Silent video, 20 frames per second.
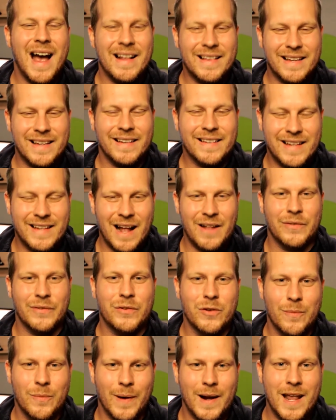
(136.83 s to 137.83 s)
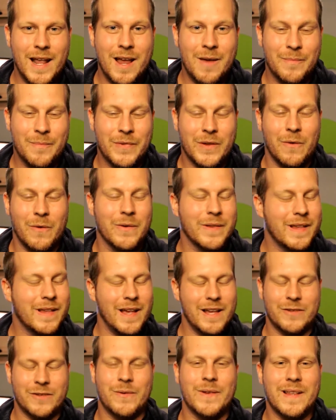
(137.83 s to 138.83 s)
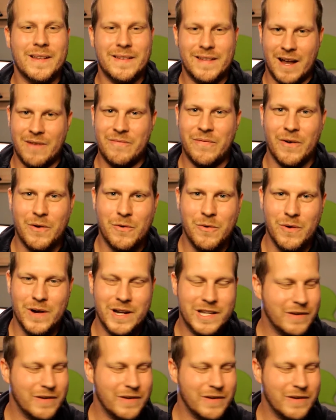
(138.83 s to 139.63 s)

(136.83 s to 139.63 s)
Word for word: hat das Ganze überlebt. Und ich finde das einfach cool.